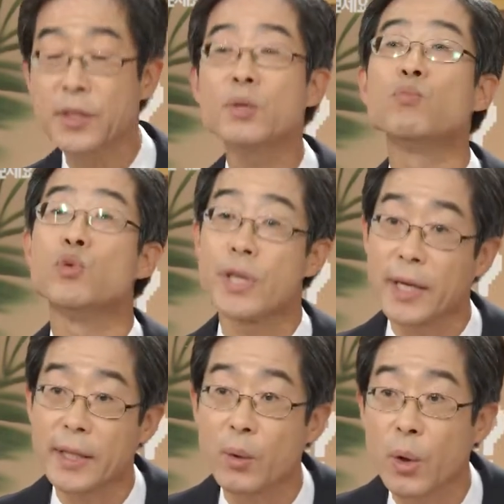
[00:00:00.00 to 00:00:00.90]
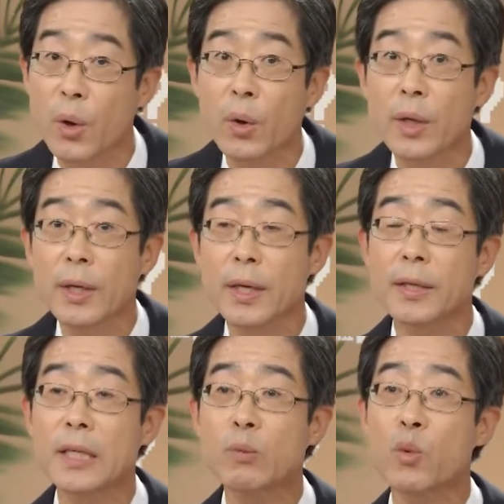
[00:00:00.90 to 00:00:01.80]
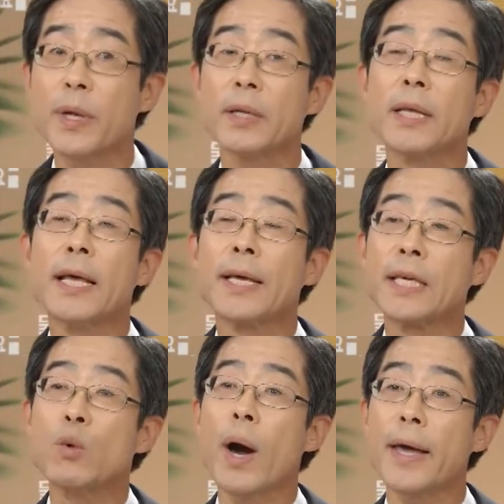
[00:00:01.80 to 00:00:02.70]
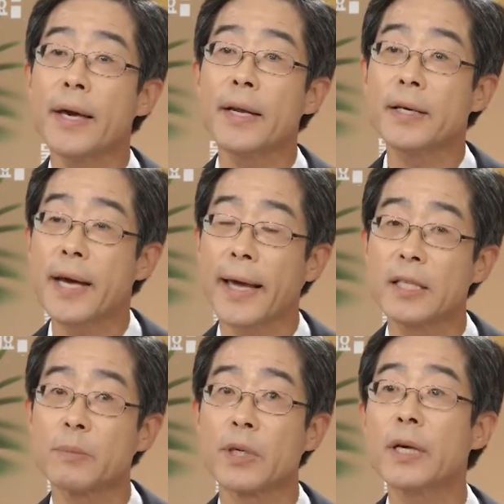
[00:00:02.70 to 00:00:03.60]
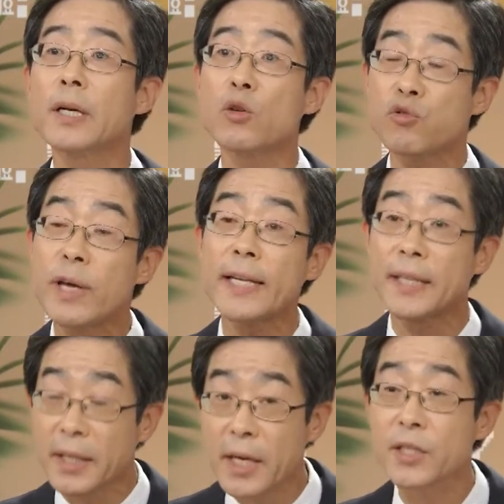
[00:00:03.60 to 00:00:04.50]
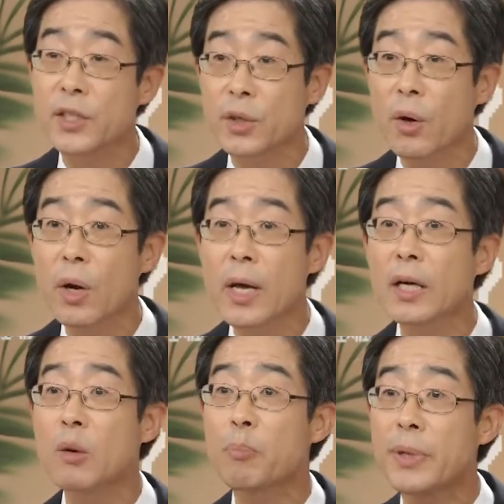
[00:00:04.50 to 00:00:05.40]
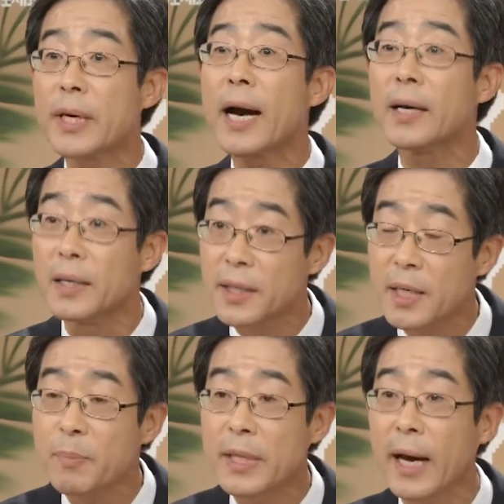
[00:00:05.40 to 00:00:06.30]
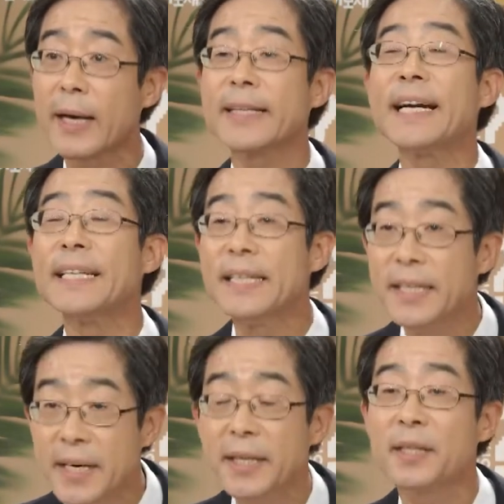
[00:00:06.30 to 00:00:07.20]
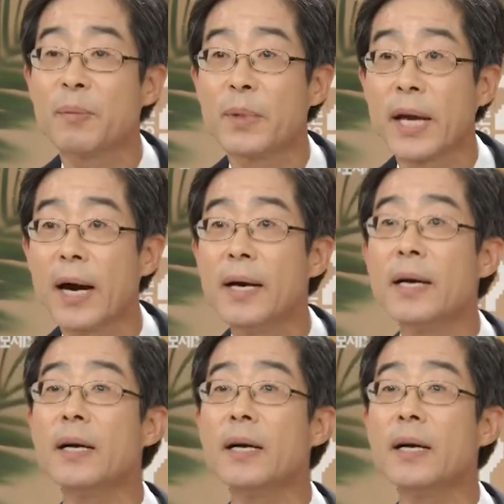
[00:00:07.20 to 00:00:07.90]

것이 문제가 되고요. 예, 특히 보면은 기와 혈이 허약해지면 혈의 순환이 느려지죠. 그럼 네. 피가 엉킵니다. 그게 의혈이 됩니다.